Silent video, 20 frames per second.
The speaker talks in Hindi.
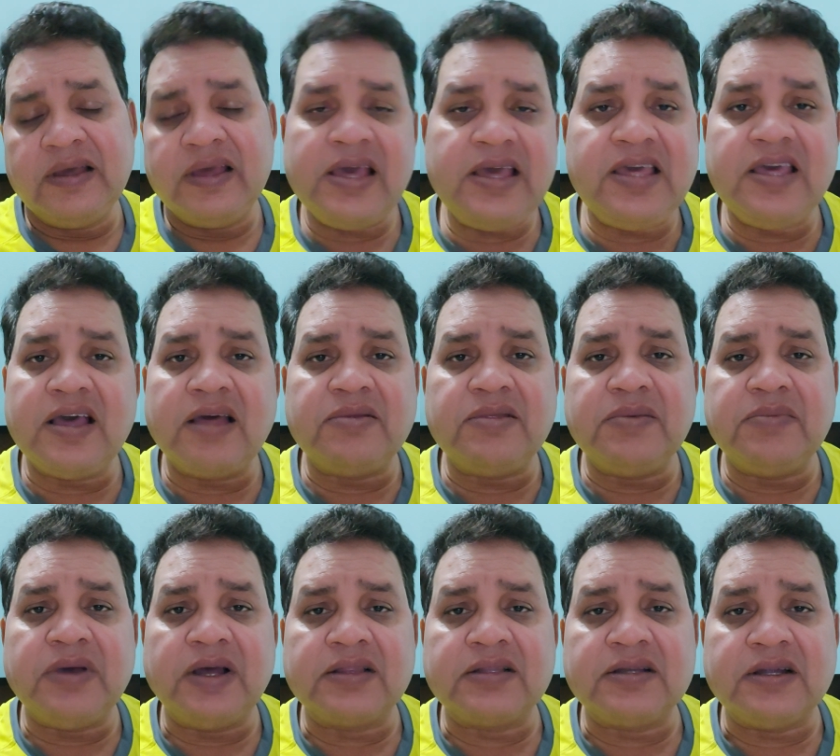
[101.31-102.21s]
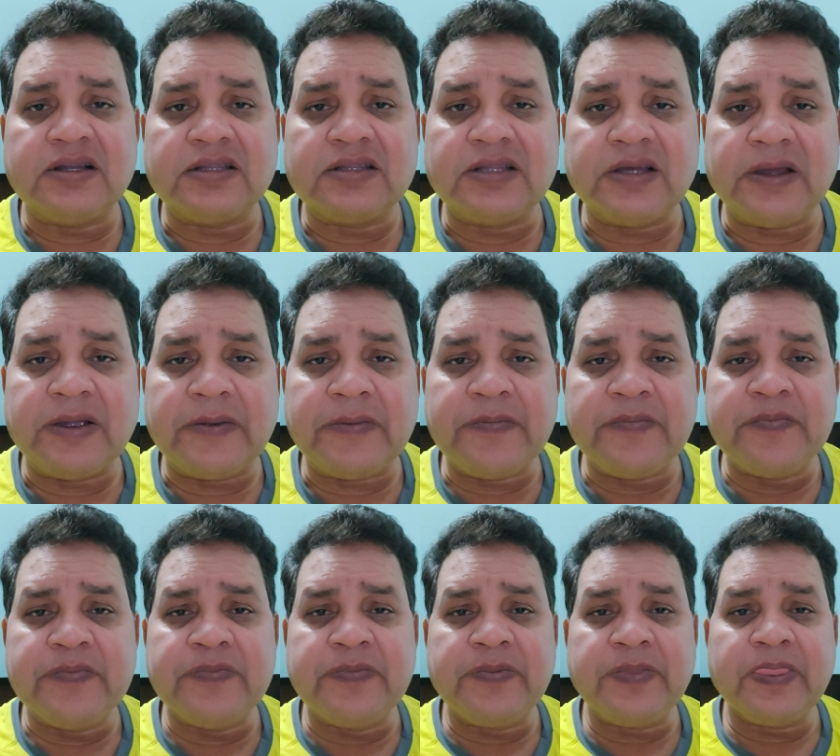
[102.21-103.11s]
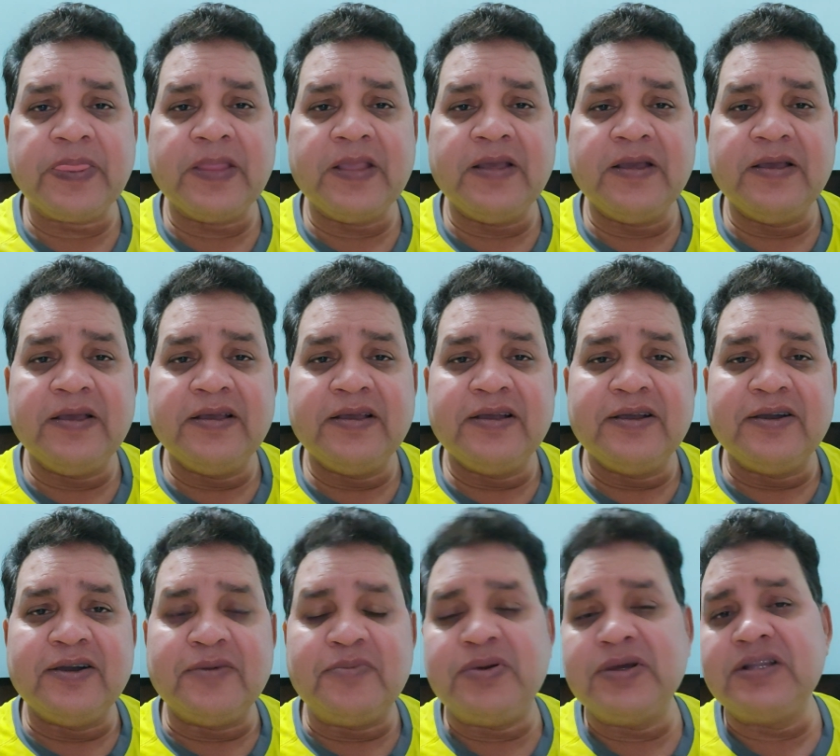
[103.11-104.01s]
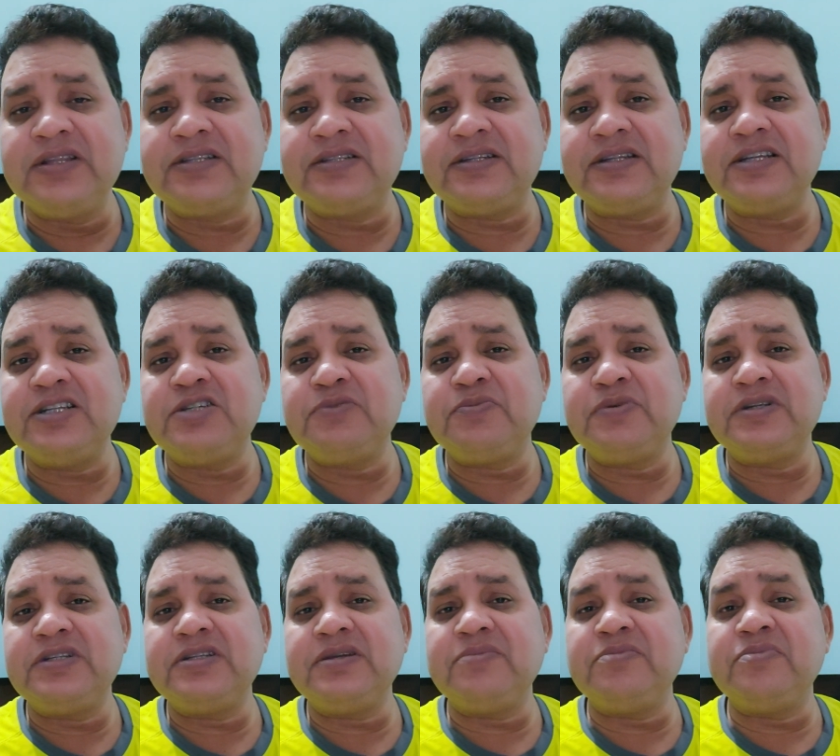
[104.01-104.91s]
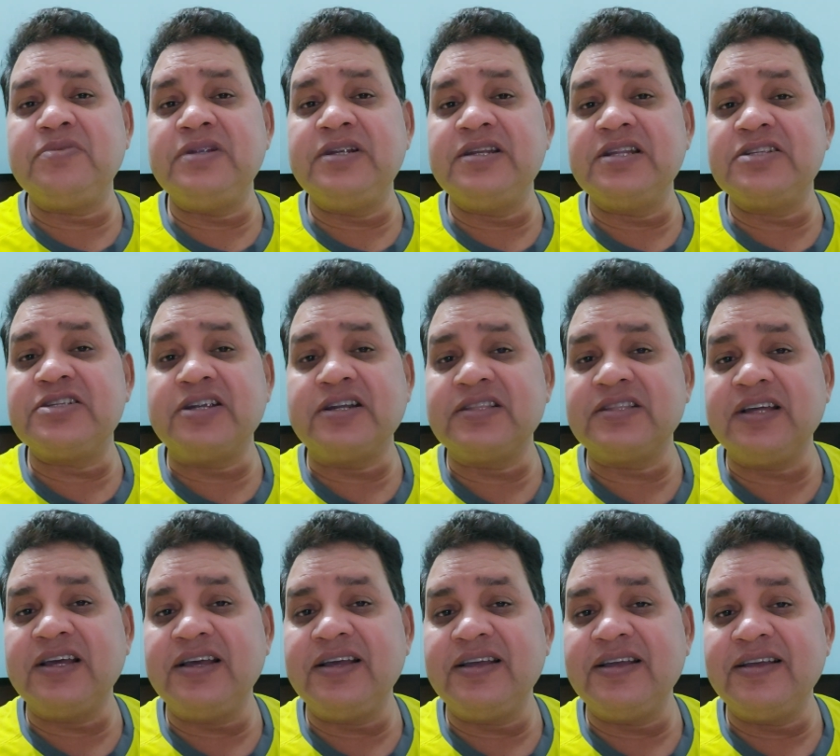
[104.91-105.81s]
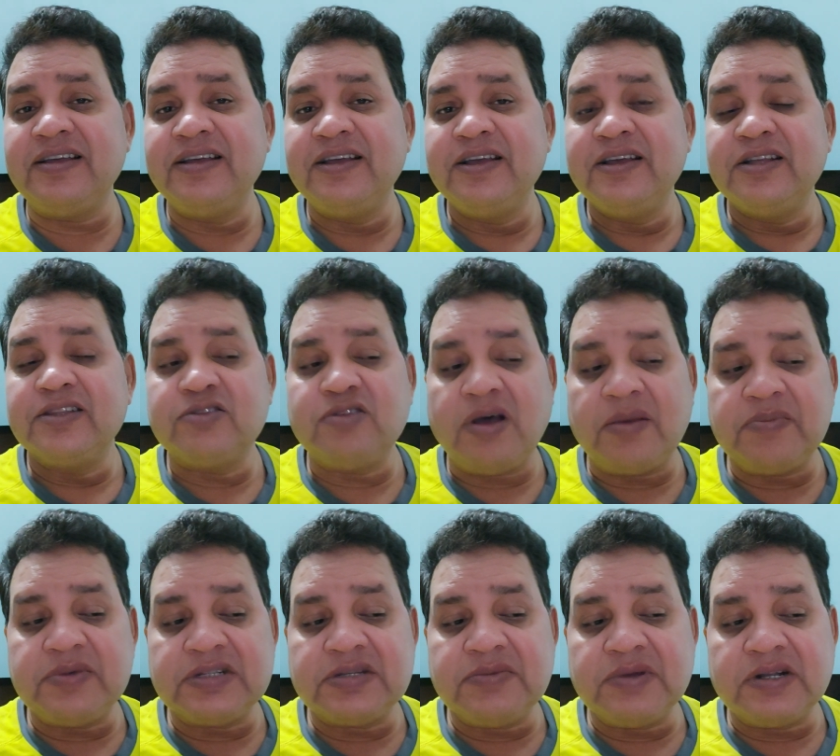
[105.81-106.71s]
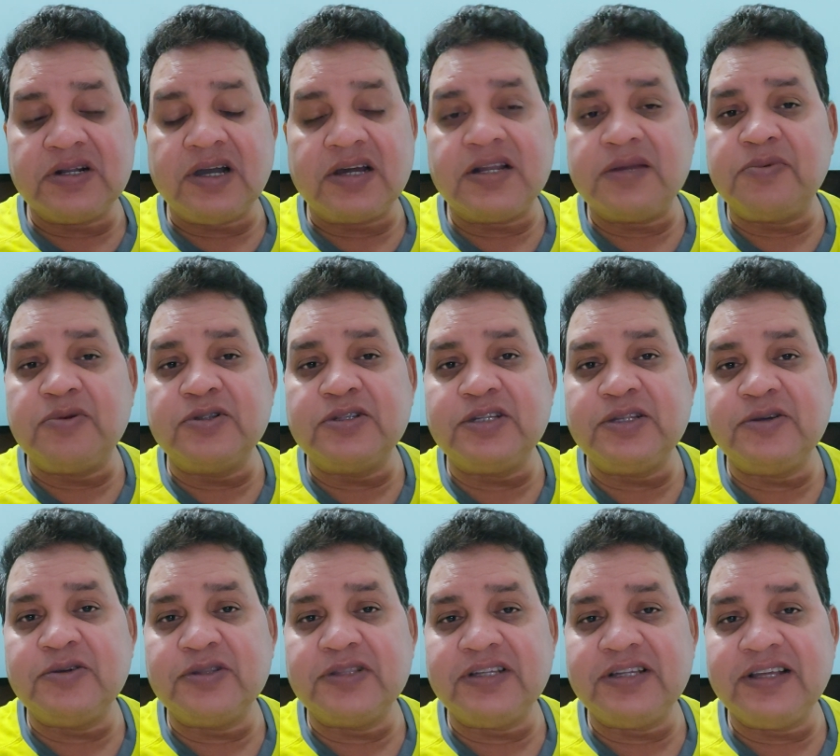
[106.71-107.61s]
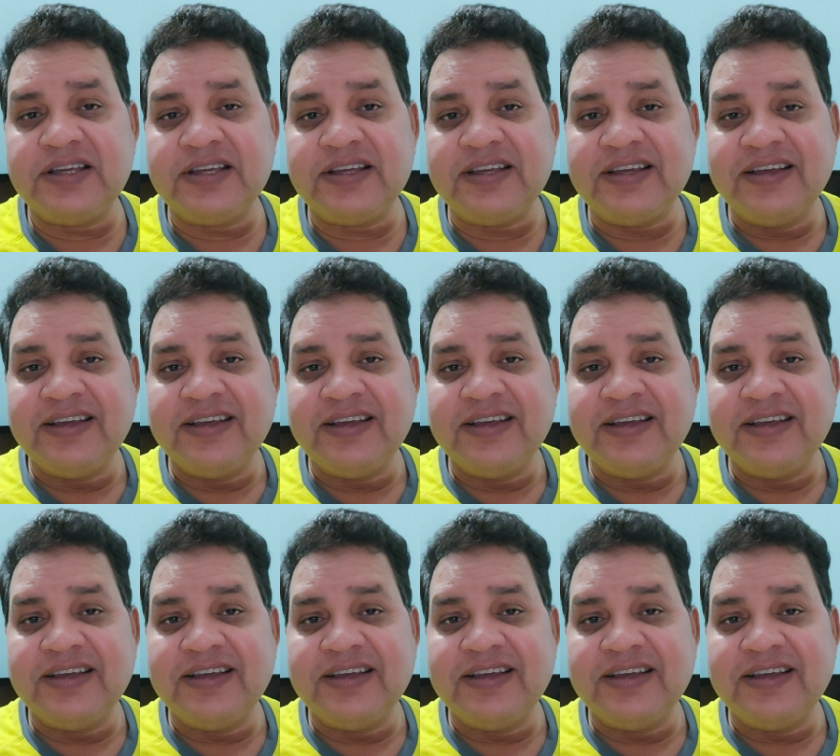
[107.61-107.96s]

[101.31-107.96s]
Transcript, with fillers: एक ही आदमी बात करता है और फिर स्टेज पर जब लीडर चढ़ता है तो आपस में काना फूसी होती है